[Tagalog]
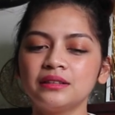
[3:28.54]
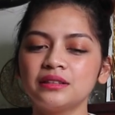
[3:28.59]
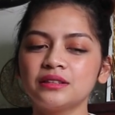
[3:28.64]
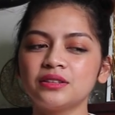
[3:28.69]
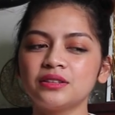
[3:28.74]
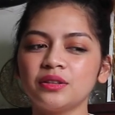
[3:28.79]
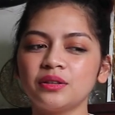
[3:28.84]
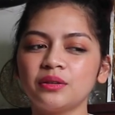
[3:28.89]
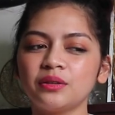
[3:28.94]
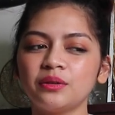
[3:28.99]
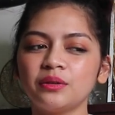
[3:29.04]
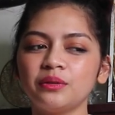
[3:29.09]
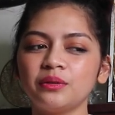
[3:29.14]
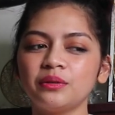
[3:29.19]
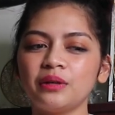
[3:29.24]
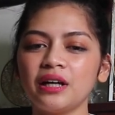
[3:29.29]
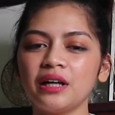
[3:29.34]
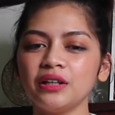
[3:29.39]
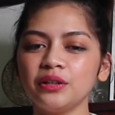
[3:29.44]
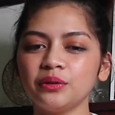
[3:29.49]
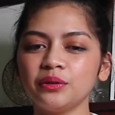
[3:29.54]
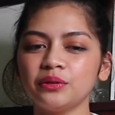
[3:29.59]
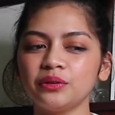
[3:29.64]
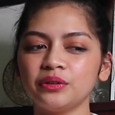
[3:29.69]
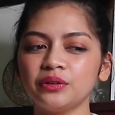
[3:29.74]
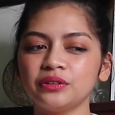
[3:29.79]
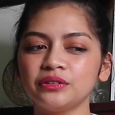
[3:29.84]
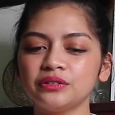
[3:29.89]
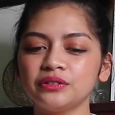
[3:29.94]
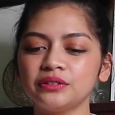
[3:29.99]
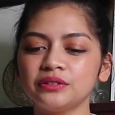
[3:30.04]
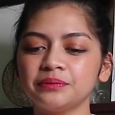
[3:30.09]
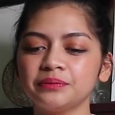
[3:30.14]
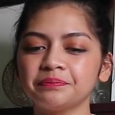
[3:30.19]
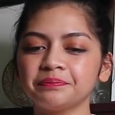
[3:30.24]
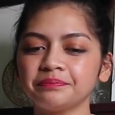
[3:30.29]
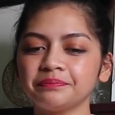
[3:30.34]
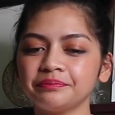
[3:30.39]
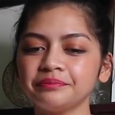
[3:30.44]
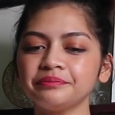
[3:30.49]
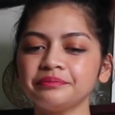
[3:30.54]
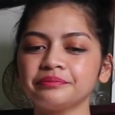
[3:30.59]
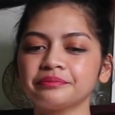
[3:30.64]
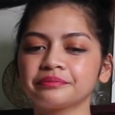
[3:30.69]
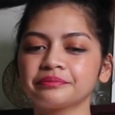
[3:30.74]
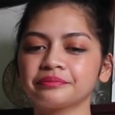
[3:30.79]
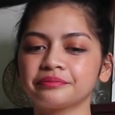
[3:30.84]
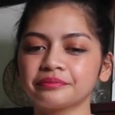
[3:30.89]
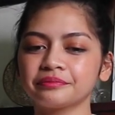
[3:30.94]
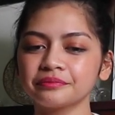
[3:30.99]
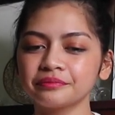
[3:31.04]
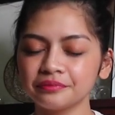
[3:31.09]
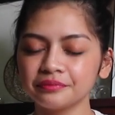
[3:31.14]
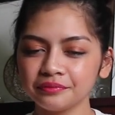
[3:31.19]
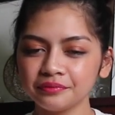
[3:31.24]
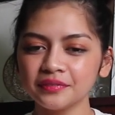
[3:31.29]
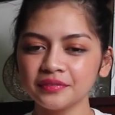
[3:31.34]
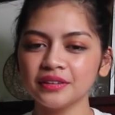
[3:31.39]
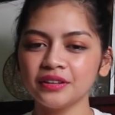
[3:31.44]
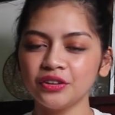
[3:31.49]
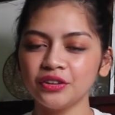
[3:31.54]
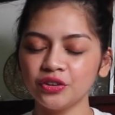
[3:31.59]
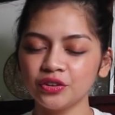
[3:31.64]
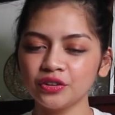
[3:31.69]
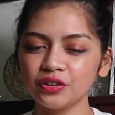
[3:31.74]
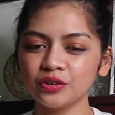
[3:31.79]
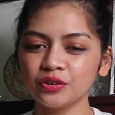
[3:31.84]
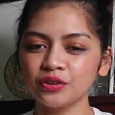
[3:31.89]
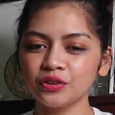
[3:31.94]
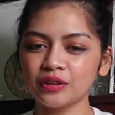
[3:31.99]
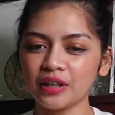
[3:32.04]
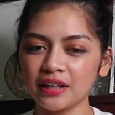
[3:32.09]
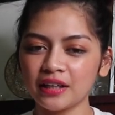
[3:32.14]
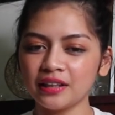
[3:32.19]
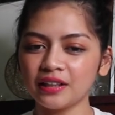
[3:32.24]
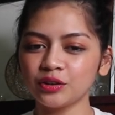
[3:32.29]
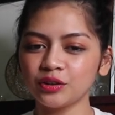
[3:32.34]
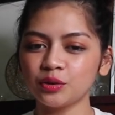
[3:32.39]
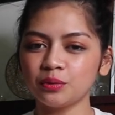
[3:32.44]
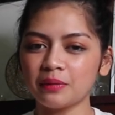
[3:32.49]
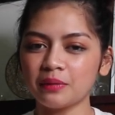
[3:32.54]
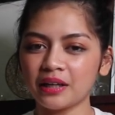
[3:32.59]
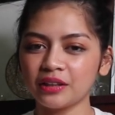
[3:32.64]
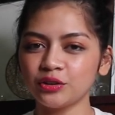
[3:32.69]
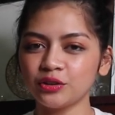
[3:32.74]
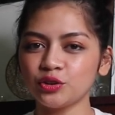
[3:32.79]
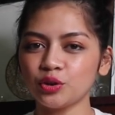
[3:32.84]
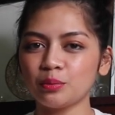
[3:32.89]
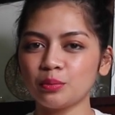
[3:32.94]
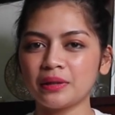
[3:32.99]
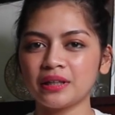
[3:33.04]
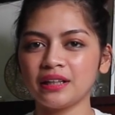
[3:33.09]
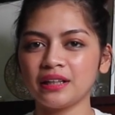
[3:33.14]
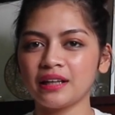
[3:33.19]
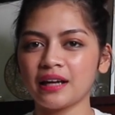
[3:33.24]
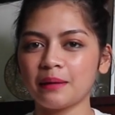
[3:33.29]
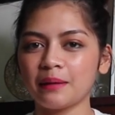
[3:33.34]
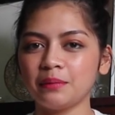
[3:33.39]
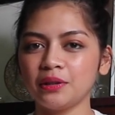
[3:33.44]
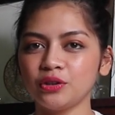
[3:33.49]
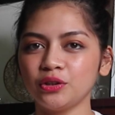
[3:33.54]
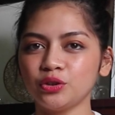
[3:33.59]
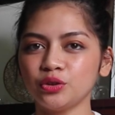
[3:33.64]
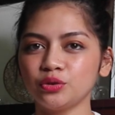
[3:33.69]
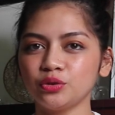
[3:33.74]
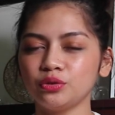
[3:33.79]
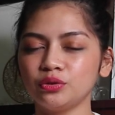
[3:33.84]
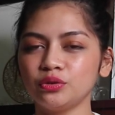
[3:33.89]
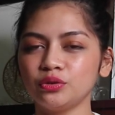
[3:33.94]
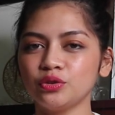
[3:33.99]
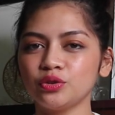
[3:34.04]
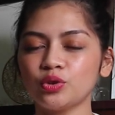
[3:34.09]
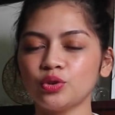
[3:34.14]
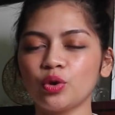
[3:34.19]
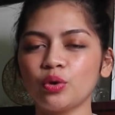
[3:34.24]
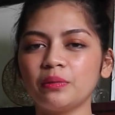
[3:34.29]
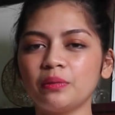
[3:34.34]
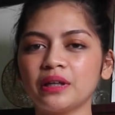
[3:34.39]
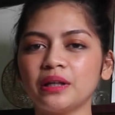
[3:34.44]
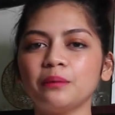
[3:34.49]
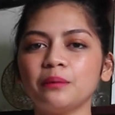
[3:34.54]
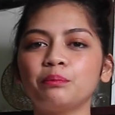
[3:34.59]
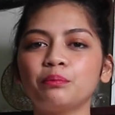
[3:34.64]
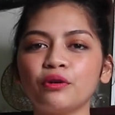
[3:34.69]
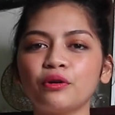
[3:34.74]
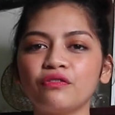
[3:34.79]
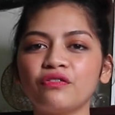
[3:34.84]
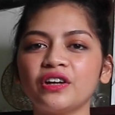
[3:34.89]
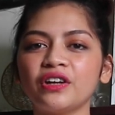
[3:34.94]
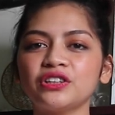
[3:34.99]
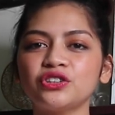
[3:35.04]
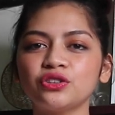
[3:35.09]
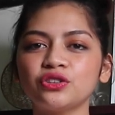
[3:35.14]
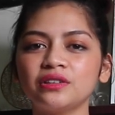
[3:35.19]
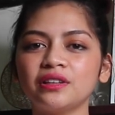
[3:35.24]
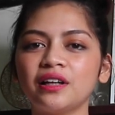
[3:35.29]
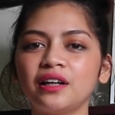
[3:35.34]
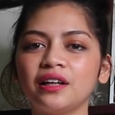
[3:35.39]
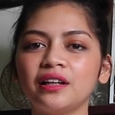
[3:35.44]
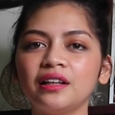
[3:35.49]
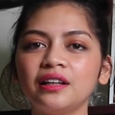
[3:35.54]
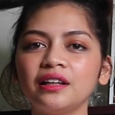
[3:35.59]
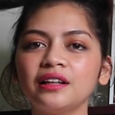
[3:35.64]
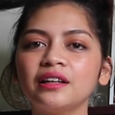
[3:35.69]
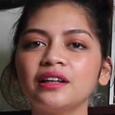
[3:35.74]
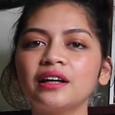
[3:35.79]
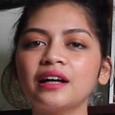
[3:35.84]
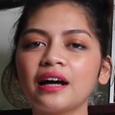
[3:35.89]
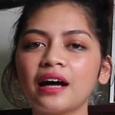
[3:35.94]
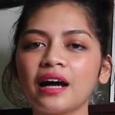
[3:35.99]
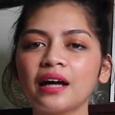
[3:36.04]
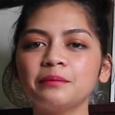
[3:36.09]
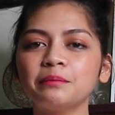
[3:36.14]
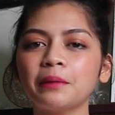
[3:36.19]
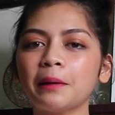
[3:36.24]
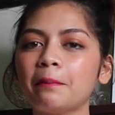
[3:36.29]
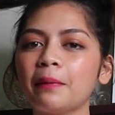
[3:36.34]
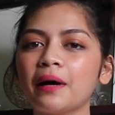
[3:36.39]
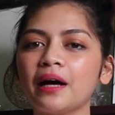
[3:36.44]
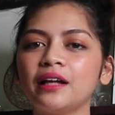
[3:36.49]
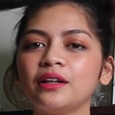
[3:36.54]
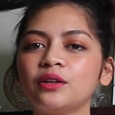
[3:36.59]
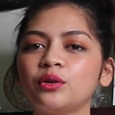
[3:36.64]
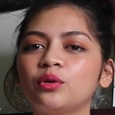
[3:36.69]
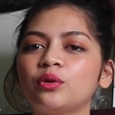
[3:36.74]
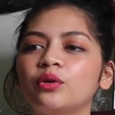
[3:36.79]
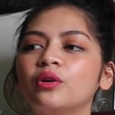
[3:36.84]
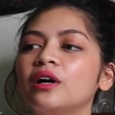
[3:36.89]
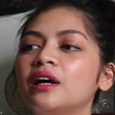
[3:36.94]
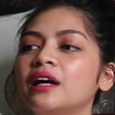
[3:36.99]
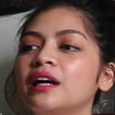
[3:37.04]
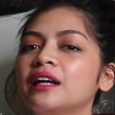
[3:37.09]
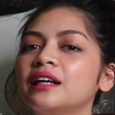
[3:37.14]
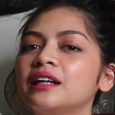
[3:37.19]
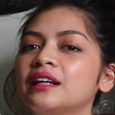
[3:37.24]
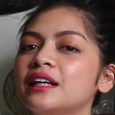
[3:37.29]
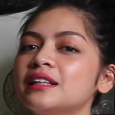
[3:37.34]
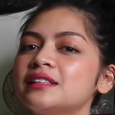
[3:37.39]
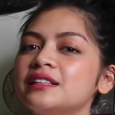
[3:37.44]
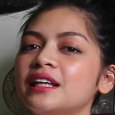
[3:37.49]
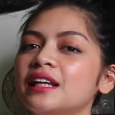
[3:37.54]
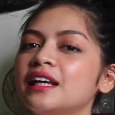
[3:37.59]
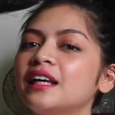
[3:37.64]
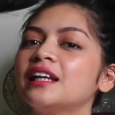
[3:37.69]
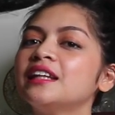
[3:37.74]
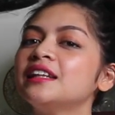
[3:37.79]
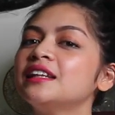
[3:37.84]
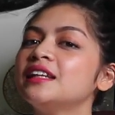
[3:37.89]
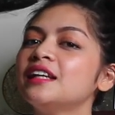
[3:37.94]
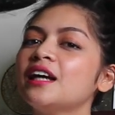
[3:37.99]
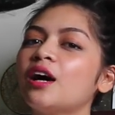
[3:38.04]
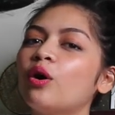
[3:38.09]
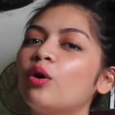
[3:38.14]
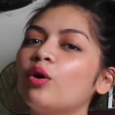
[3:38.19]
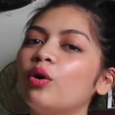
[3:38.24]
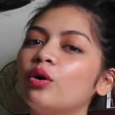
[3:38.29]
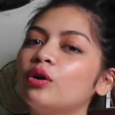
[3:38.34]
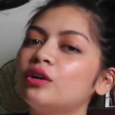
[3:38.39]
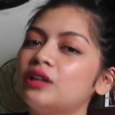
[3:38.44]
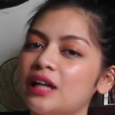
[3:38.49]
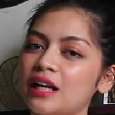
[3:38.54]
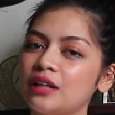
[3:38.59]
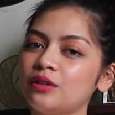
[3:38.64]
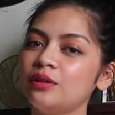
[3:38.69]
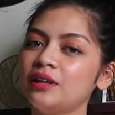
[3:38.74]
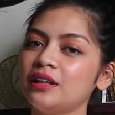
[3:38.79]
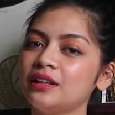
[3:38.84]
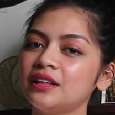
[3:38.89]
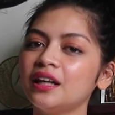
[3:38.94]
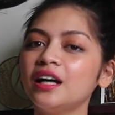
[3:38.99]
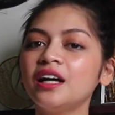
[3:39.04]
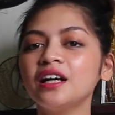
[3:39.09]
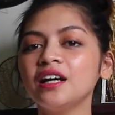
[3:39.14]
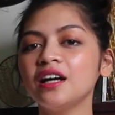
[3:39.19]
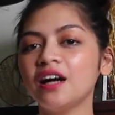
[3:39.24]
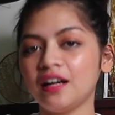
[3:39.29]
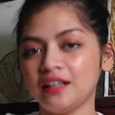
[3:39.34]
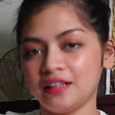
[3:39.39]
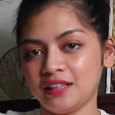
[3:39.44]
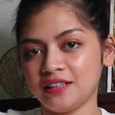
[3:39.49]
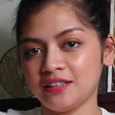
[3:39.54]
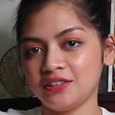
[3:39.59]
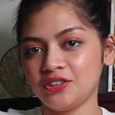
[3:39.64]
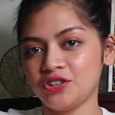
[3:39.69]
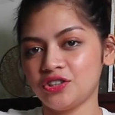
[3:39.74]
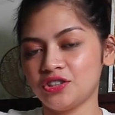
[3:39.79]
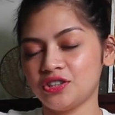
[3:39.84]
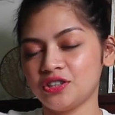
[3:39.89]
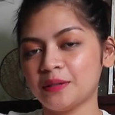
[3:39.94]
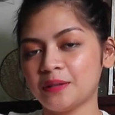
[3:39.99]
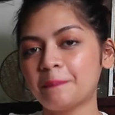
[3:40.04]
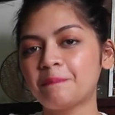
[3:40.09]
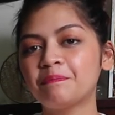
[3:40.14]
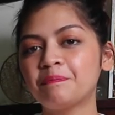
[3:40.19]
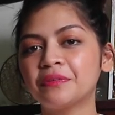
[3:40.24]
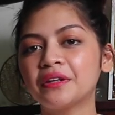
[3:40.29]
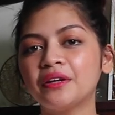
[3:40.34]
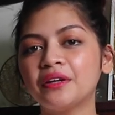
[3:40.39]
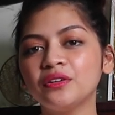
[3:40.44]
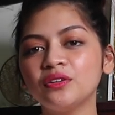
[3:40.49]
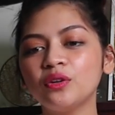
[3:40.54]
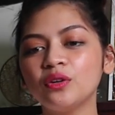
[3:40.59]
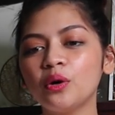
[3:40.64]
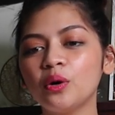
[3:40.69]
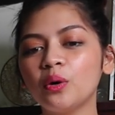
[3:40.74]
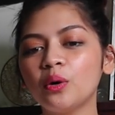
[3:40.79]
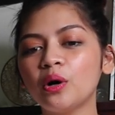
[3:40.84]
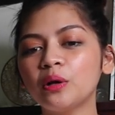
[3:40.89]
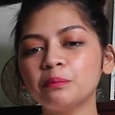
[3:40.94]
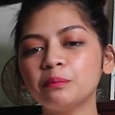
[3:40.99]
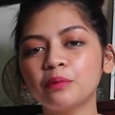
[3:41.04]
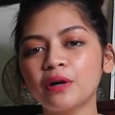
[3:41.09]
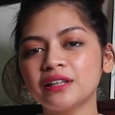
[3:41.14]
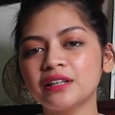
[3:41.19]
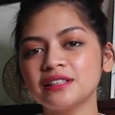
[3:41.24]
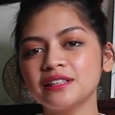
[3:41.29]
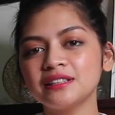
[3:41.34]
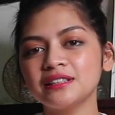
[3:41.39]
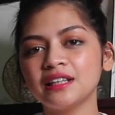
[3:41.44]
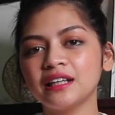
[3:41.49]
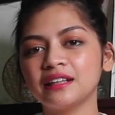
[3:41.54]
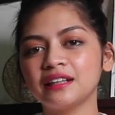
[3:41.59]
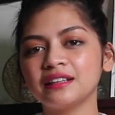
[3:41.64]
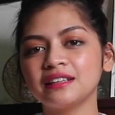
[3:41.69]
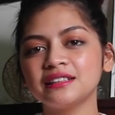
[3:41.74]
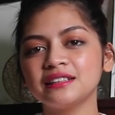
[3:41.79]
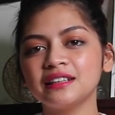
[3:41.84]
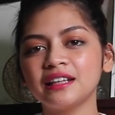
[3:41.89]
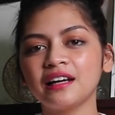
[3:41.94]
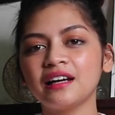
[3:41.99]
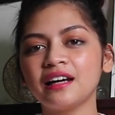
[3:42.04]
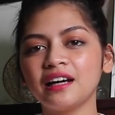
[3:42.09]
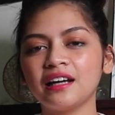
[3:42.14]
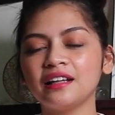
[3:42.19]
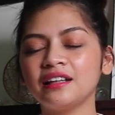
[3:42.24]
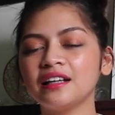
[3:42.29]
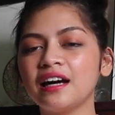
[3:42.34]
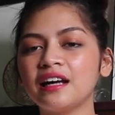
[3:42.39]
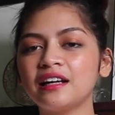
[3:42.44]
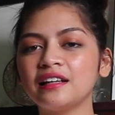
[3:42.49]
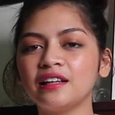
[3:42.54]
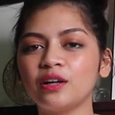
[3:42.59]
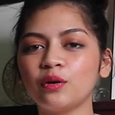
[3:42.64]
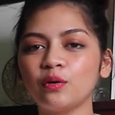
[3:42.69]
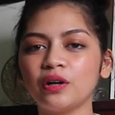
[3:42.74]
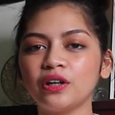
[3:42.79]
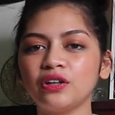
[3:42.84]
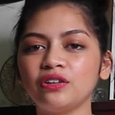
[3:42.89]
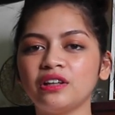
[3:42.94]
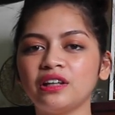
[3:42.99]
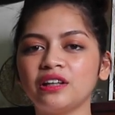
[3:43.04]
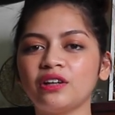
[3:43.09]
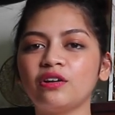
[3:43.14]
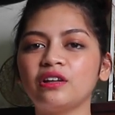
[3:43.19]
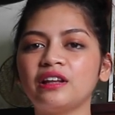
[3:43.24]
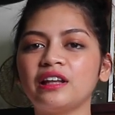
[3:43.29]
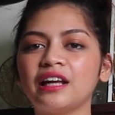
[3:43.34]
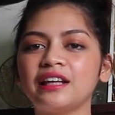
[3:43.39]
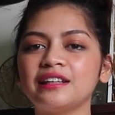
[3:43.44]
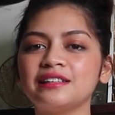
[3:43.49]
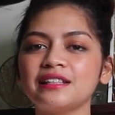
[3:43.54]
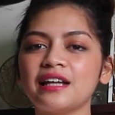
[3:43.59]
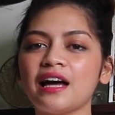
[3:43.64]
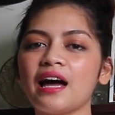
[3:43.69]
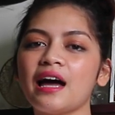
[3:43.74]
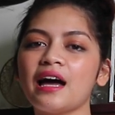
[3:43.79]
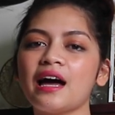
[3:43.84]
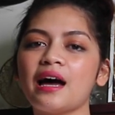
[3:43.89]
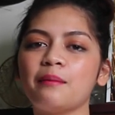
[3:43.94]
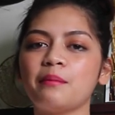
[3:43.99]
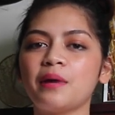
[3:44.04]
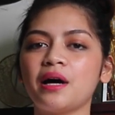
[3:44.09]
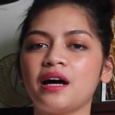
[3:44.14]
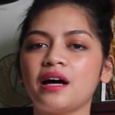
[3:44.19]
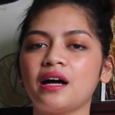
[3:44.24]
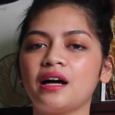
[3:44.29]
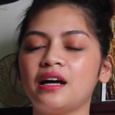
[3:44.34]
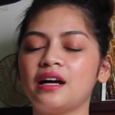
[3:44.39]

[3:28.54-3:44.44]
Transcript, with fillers: So, ayun. Yun ang dahilan kung bakit gusto ko maging cabin crew. Gusto ko maging professional kahit papano. Kasi hindi ako graduate ng college. Though, on process na yan. Kasi naka, nag-aral ako ngayon eh, online sa AMA.